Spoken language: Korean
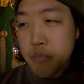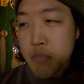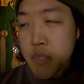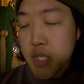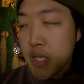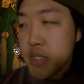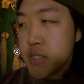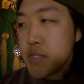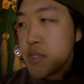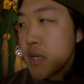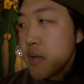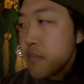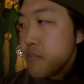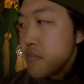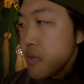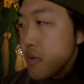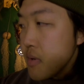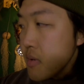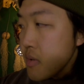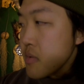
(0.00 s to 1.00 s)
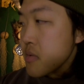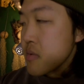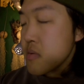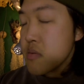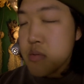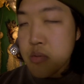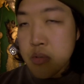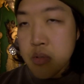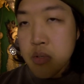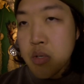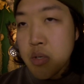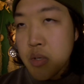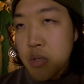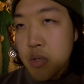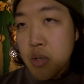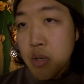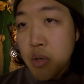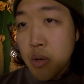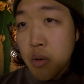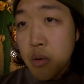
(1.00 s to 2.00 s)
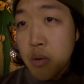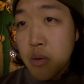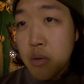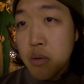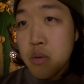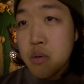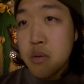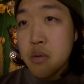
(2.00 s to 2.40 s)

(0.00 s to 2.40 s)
다시 한번 어